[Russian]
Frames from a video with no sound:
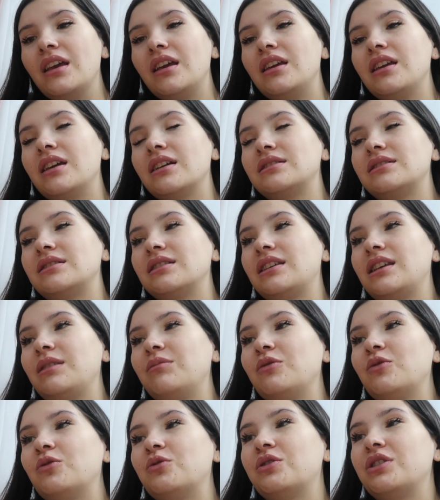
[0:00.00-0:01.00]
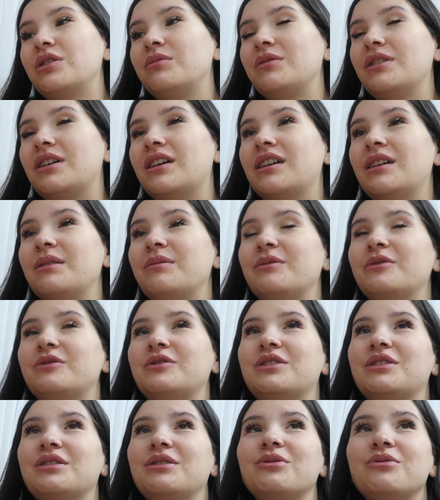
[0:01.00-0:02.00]
Я с такими ухами-ахами
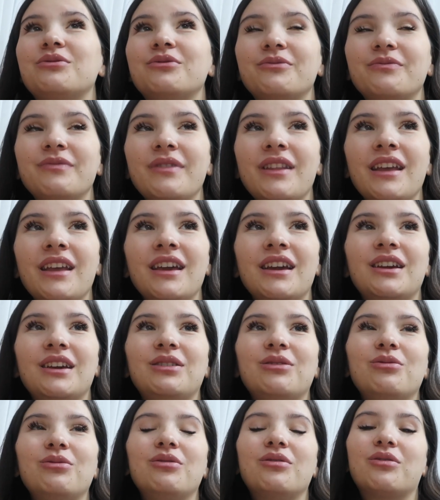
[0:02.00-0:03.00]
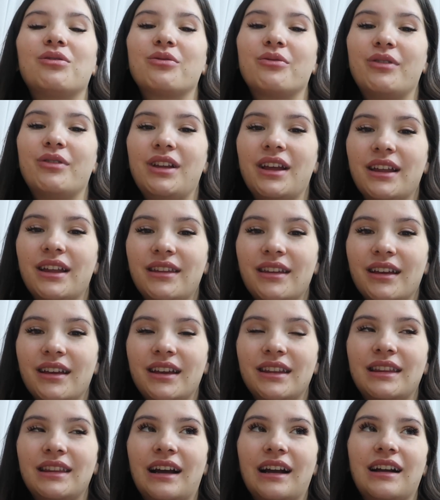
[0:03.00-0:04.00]
встаю, иду до туалета,
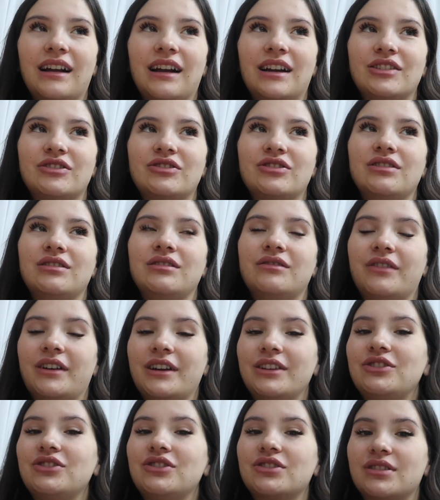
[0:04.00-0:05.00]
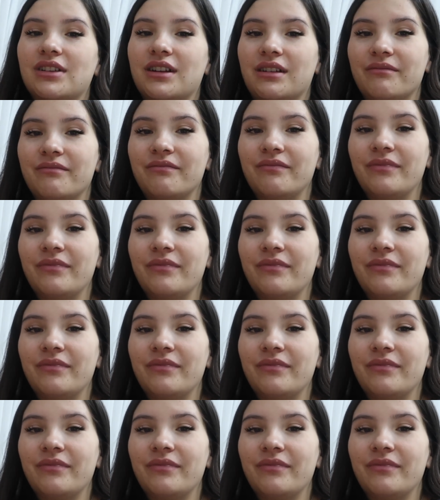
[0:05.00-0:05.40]
и так каждые два часа.